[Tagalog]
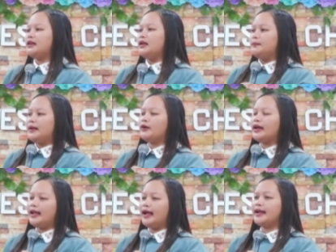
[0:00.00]
Pero
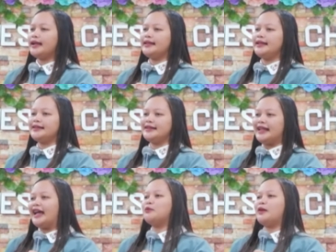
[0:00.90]
kailangan nating
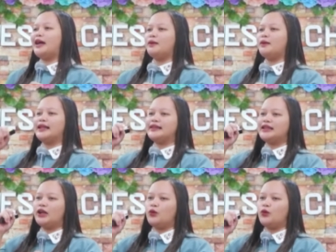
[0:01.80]
tandaan mga kapatid
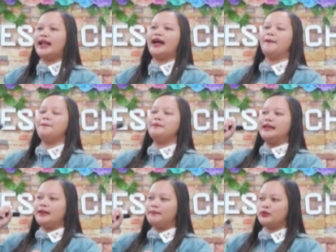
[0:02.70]
na walang
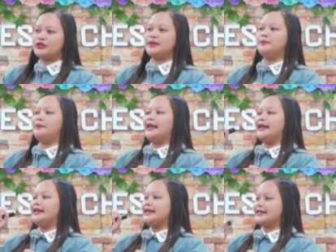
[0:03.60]

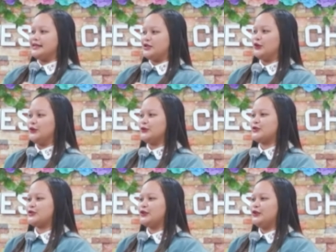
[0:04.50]
imposible sa
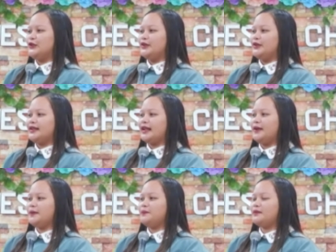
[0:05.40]
Diyos.
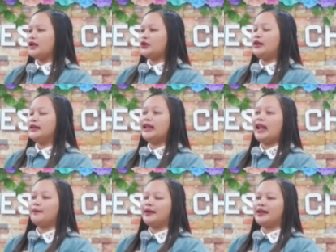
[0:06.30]
Okay? Katulad na
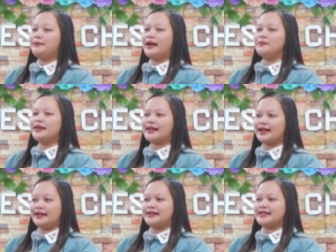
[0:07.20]
lamang ng mga
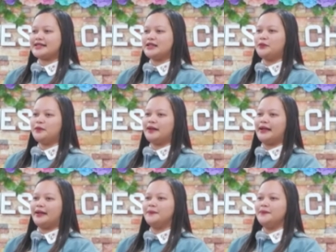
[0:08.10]
miracles, di po
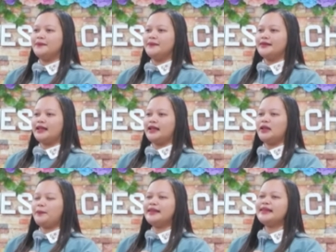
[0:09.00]
ba? Okay?
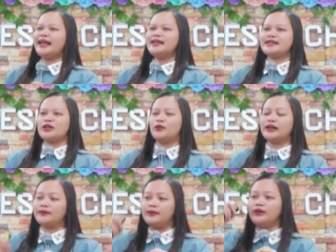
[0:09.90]
Depende yan sa
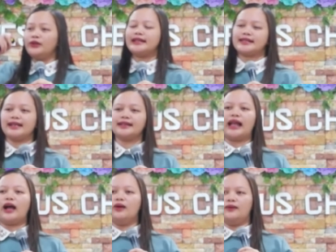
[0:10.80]
worldview ng isang
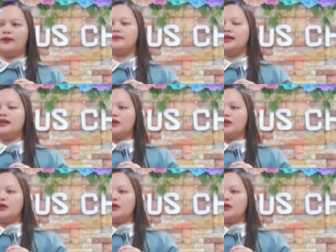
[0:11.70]
tao.